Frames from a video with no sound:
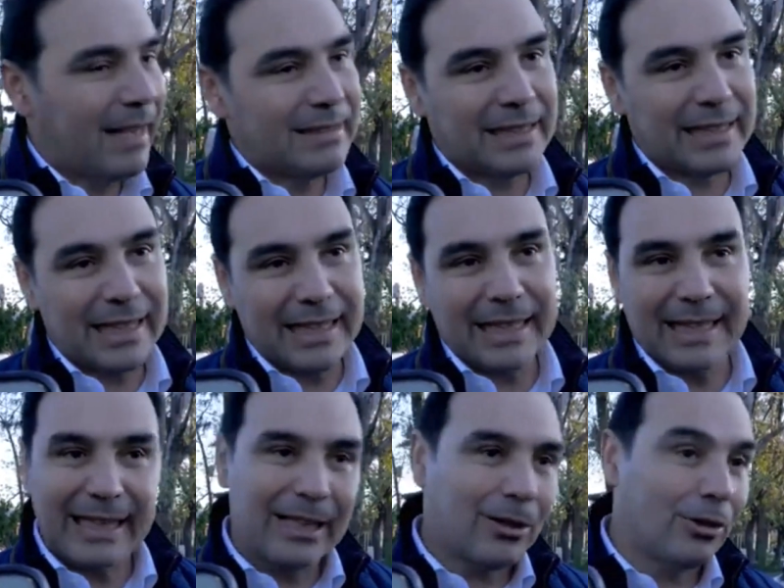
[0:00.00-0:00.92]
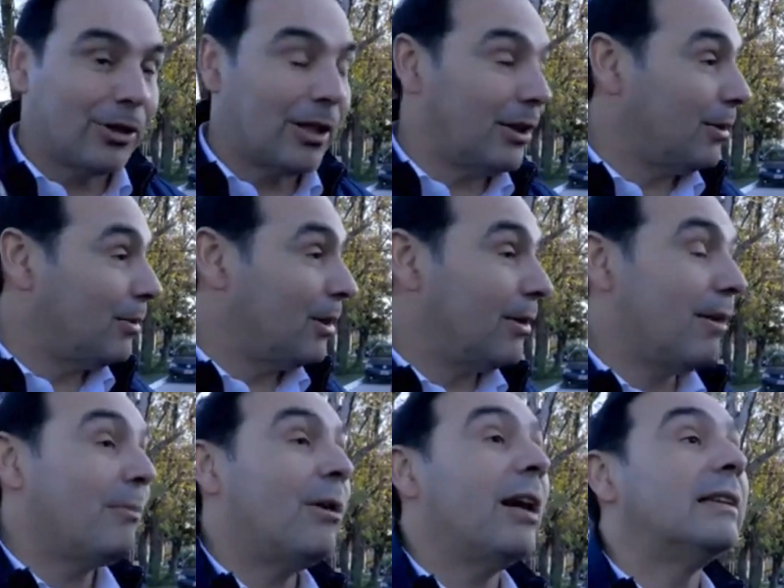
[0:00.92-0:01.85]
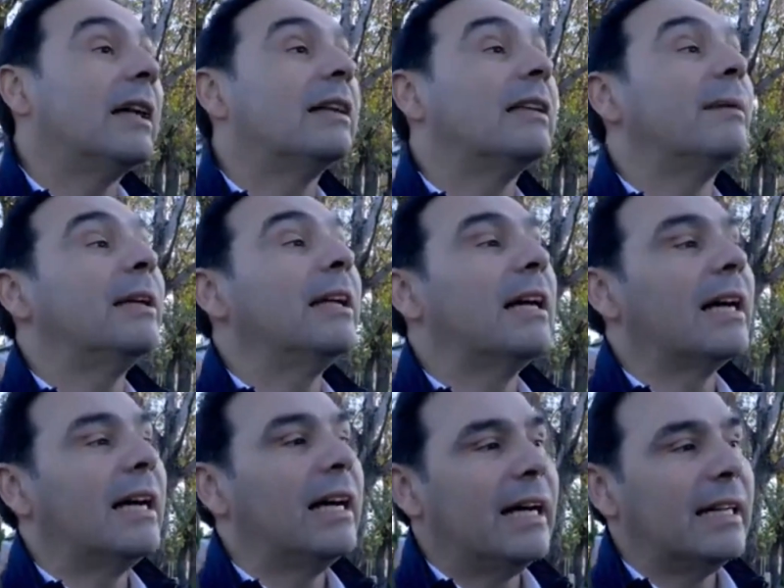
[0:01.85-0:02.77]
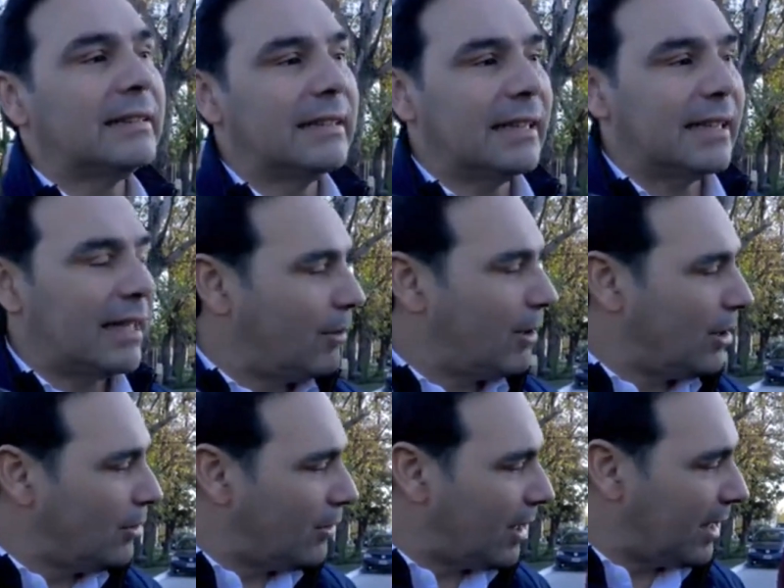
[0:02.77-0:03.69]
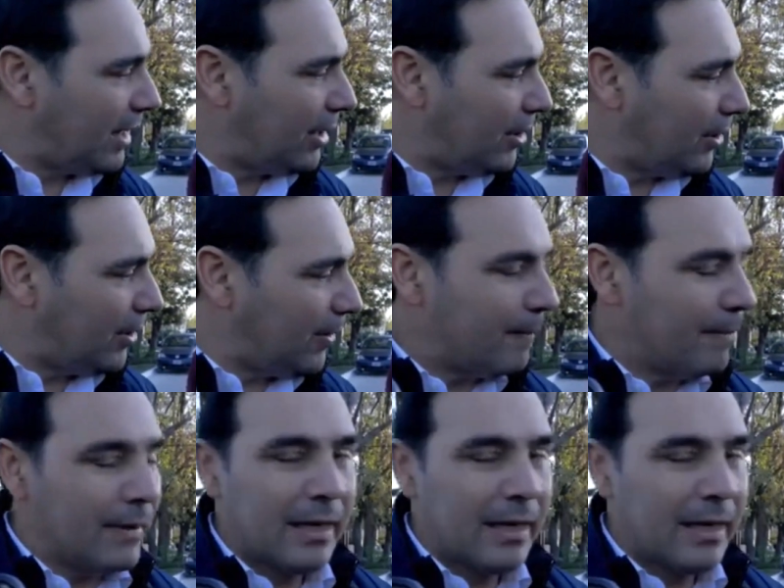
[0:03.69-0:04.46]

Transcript: Así que contento. Y bueno, vamos a estar también acá cerca inaugurando un cajero